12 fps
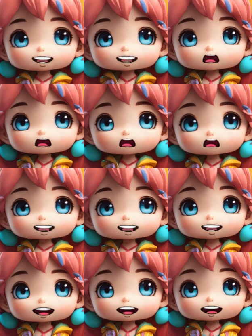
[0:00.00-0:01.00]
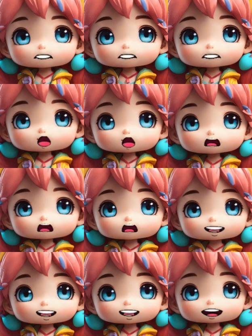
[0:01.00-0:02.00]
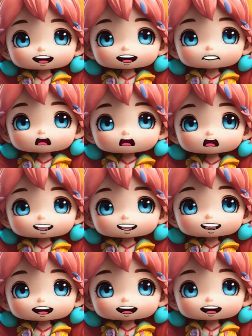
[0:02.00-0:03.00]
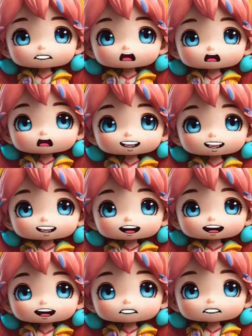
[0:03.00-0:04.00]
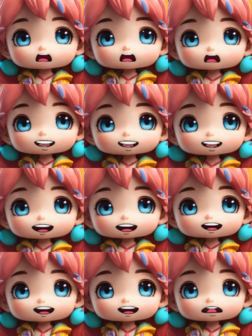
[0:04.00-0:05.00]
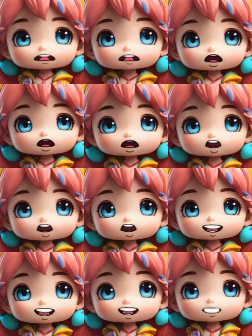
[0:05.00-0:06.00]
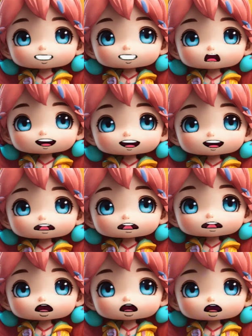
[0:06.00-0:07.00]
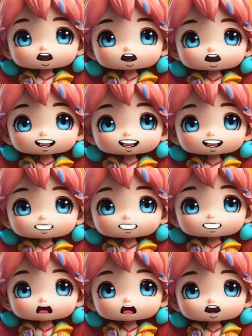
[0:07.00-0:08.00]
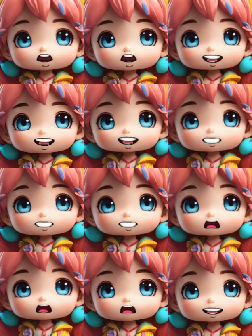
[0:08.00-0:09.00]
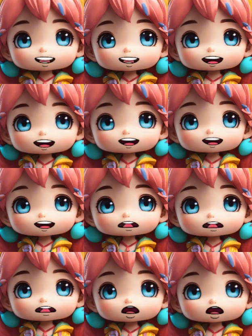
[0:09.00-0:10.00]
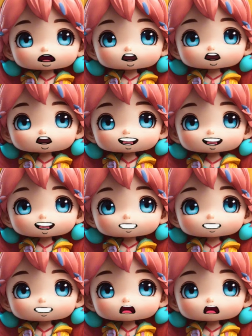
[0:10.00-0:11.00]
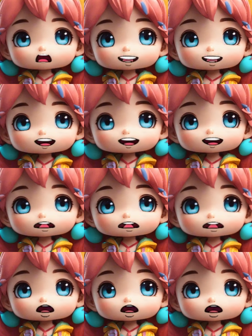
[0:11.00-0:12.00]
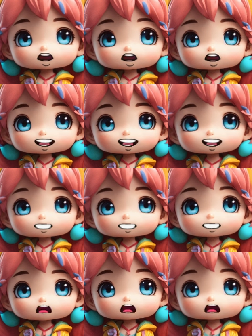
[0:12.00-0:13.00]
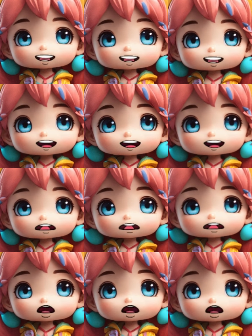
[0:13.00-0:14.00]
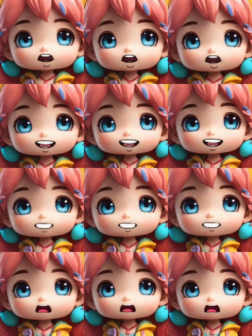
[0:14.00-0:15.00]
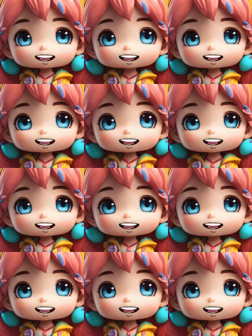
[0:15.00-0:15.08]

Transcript: jika tidak ada sesuatu, CEO Quest International akan mengirimnya email setiap hari Senin dan Jumat. Dia memberitahunya mengenai kondisi perusahaan, siapa saja klien yang bekerja sama dan semacamnya. Sejak